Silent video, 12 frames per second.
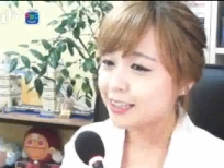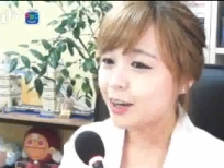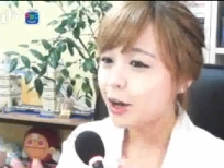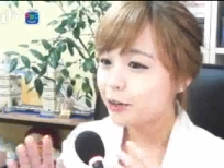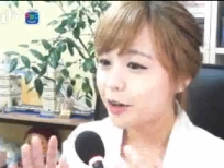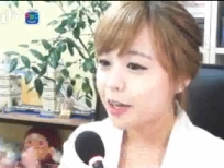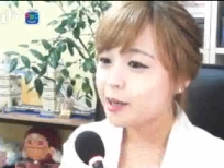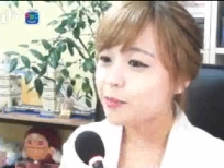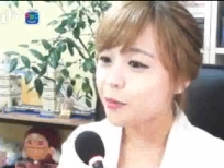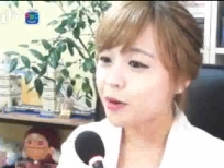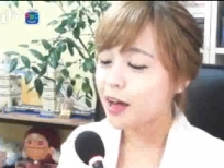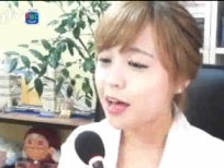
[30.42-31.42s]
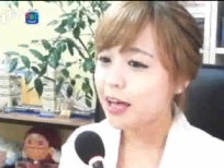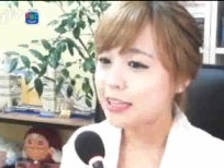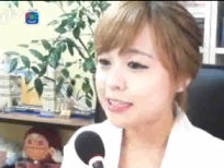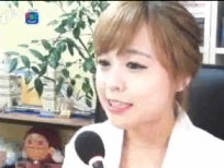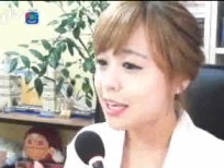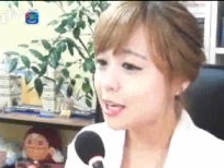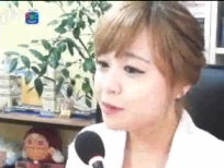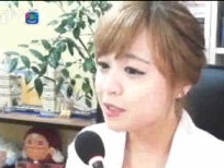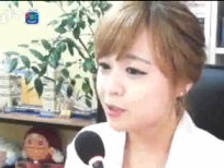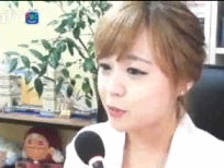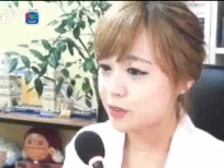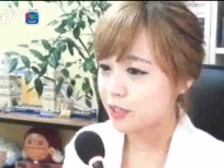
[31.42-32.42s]
그래서 웨이보가
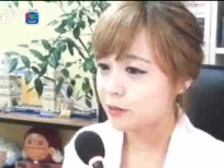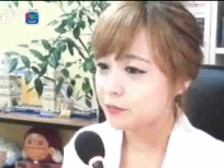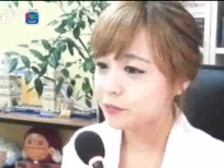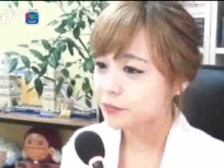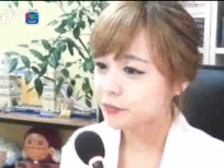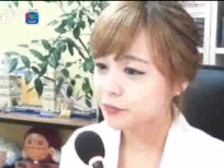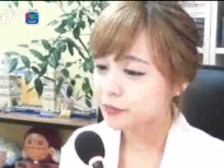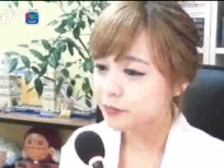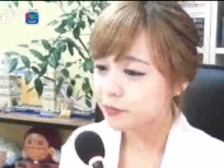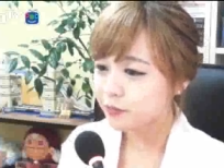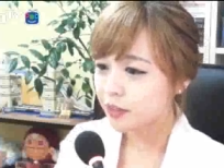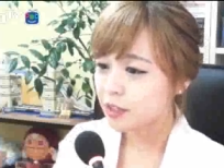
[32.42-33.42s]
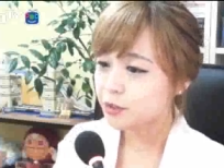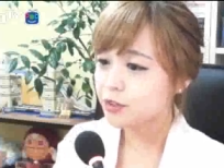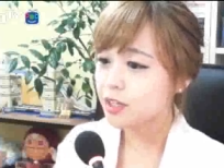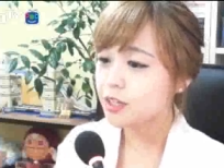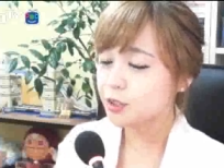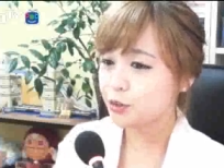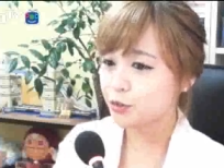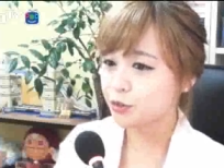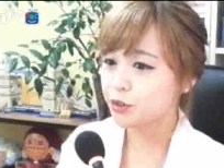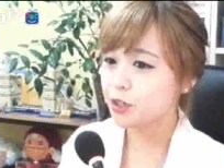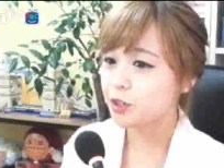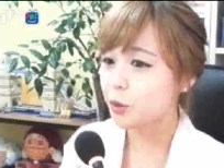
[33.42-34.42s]
재미는 없어요. 추자현씨
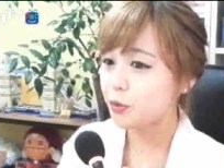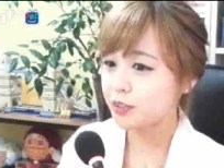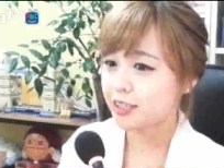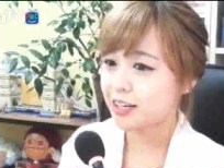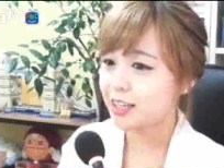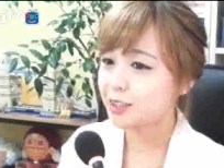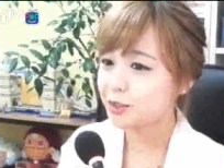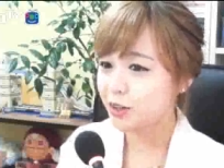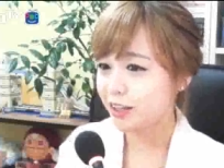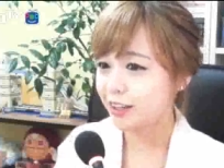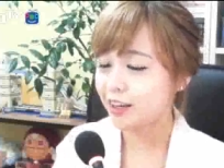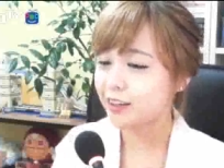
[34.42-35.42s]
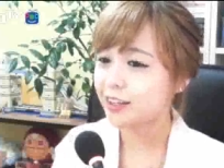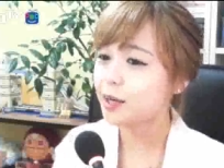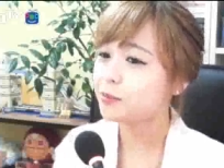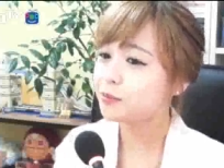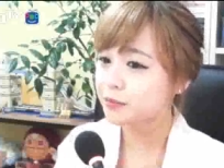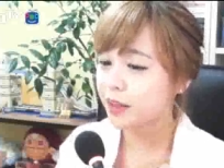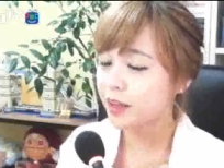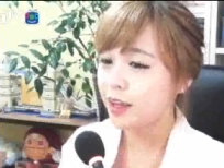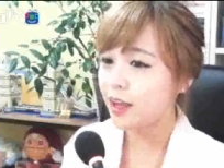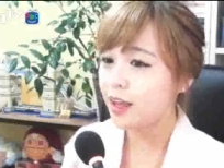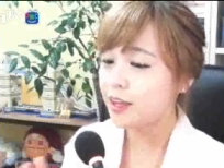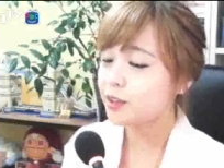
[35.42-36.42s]
중국어는 저보다 잘하는 것 같아요. 되게,
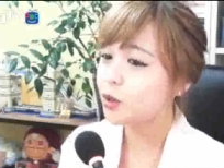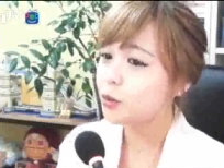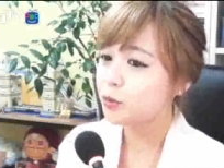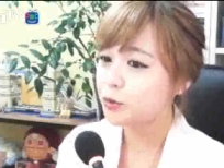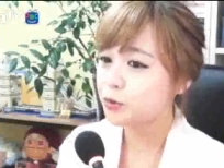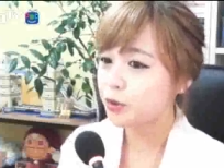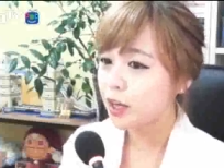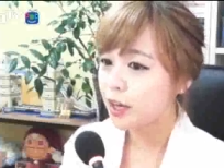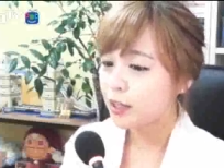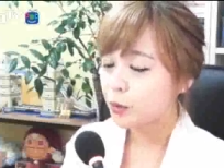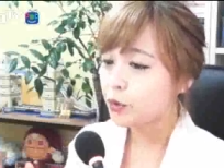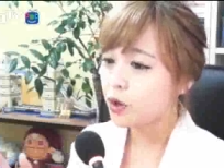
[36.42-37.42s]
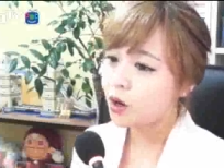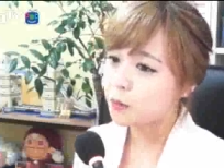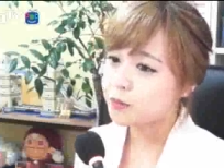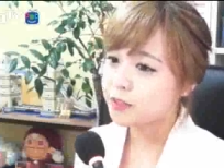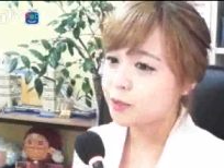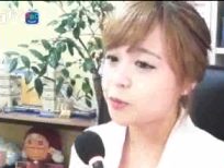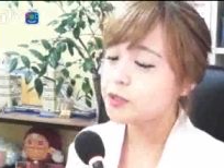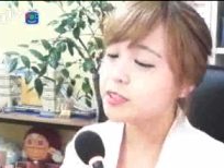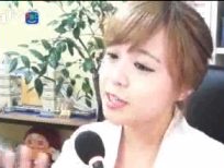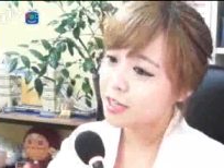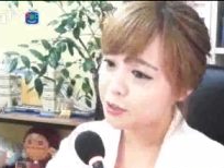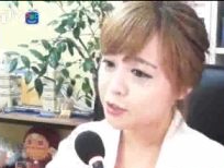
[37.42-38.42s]
되게 인터뷰도 통역 없이
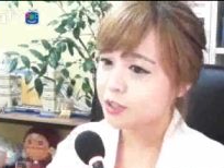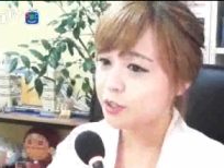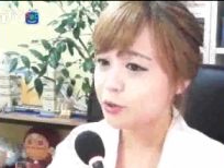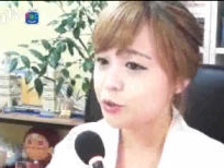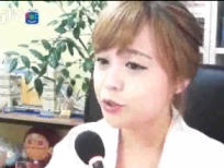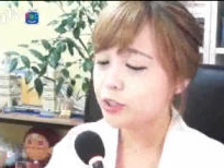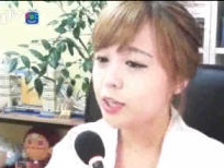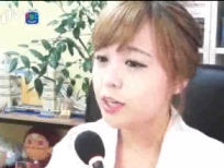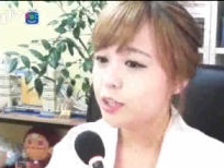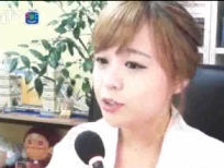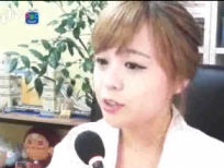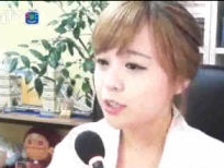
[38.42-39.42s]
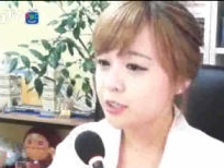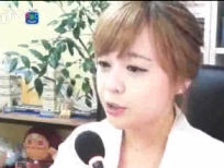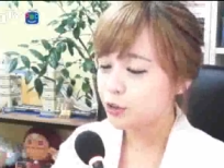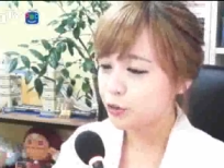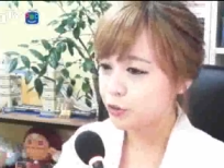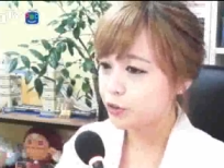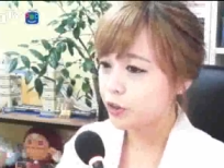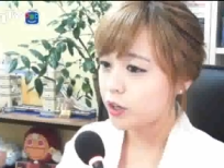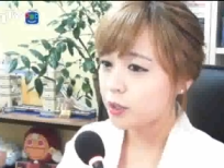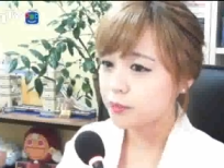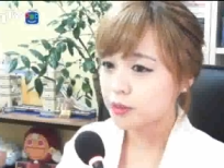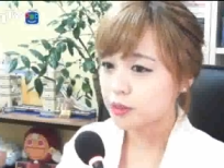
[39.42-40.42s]
혼자 할 수 있는 수준. 추자현 씨 중국어
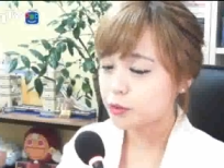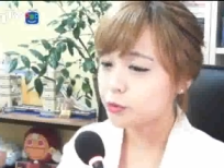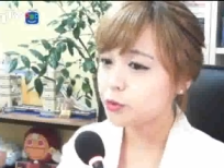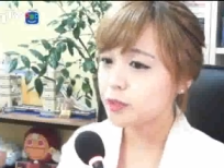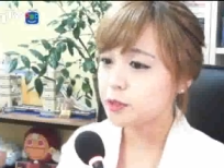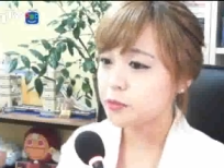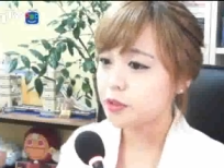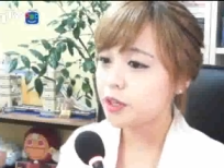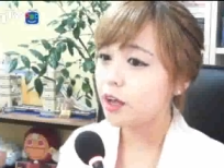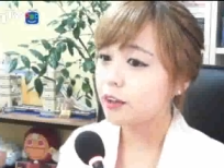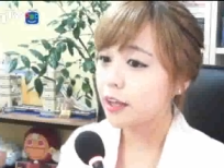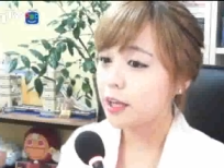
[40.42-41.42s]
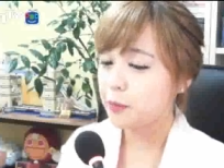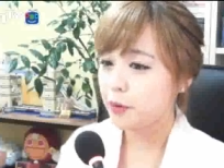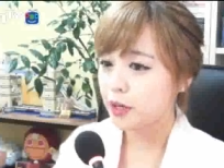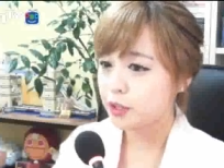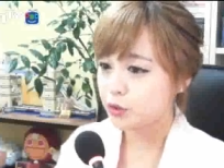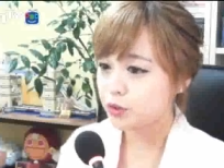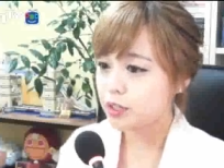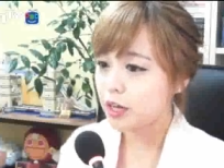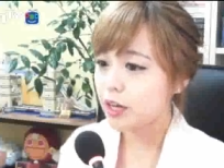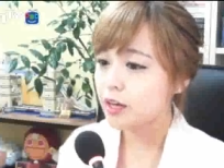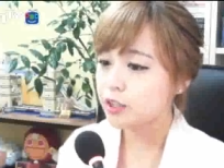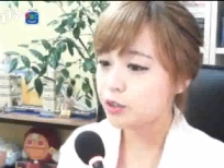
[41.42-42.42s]
궁금하시면요 네이버에
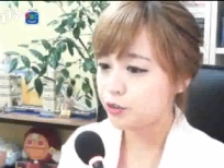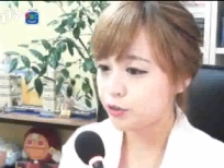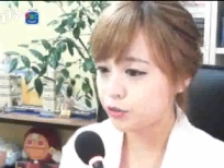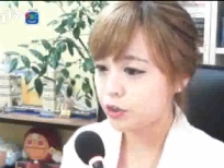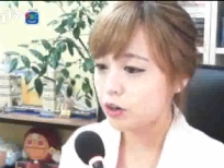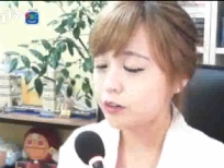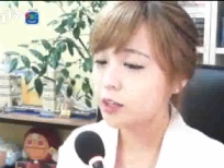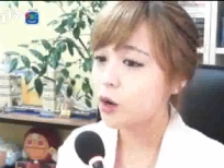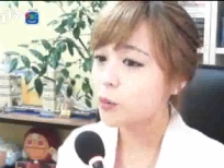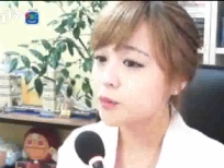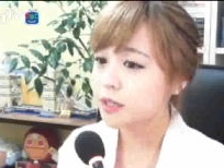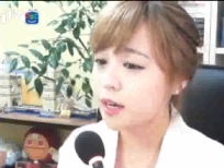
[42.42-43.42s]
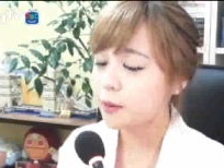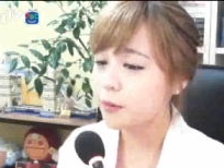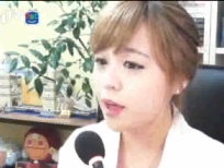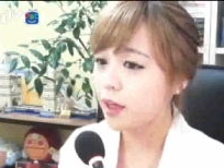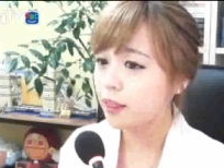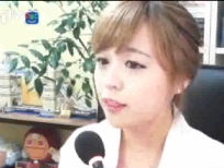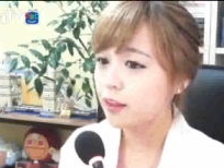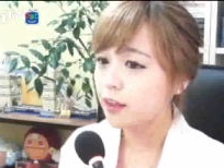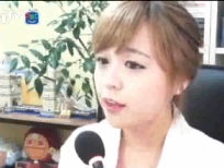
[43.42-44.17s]
추자현 중국어 딱 검색하면